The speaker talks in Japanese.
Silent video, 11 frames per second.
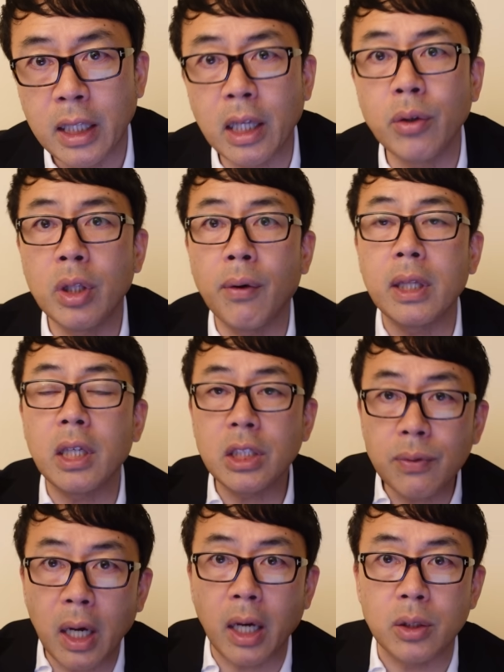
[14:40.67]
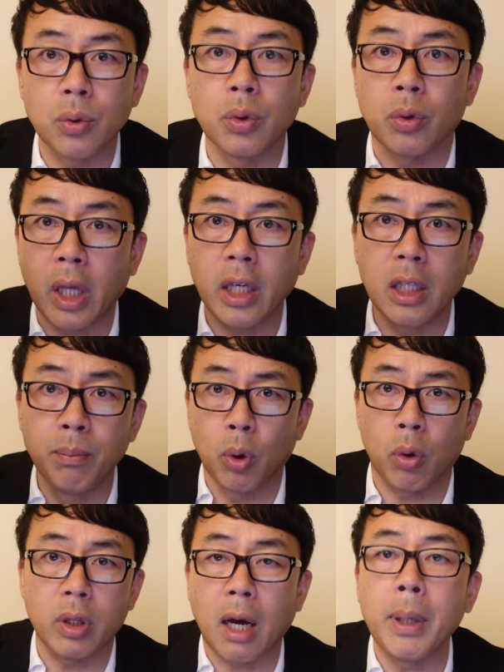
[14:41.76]
なので、私は、そういうのね、陰謀
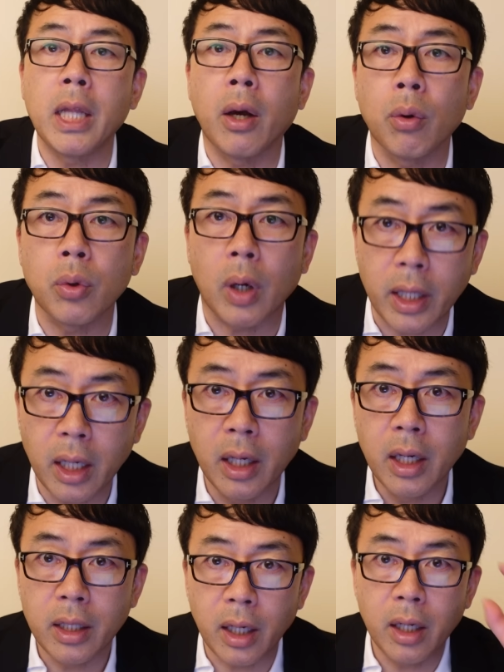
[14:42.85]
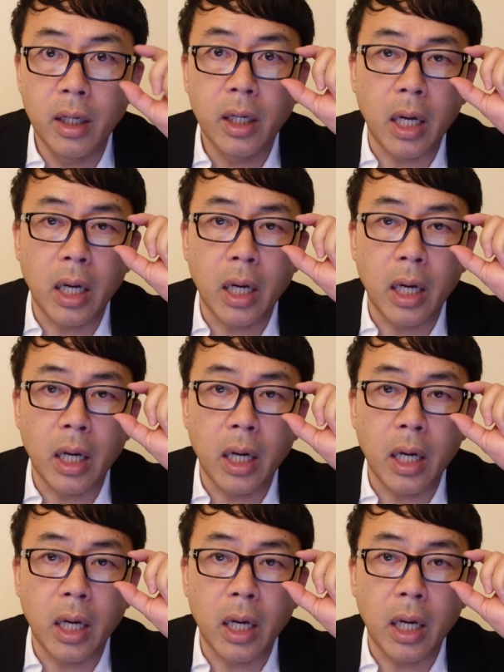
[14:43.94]
論ダメだよとかね。ね。